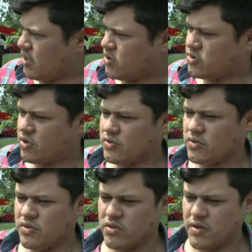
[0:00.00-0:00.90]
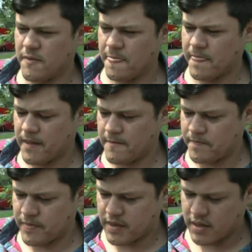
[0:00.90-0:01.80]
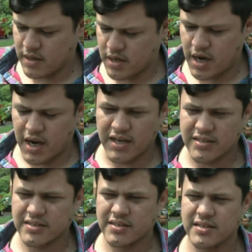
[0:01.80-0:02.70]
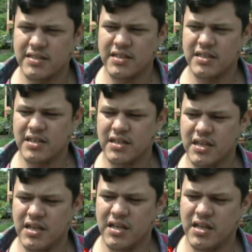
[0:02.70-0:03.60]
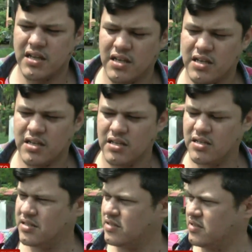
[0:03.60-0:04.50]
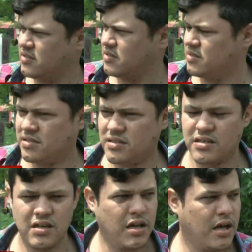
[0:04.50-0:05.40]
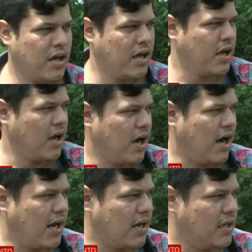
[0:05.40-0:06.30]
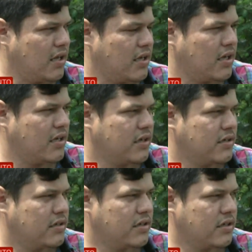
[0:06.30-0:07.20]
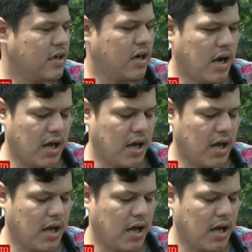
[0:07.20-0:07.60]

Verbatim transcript: ¿Qué datos manejan? ¿Qué hora se reúne la Cámara de Diputados y figura en el orden del día el tratamiento de esta modificación?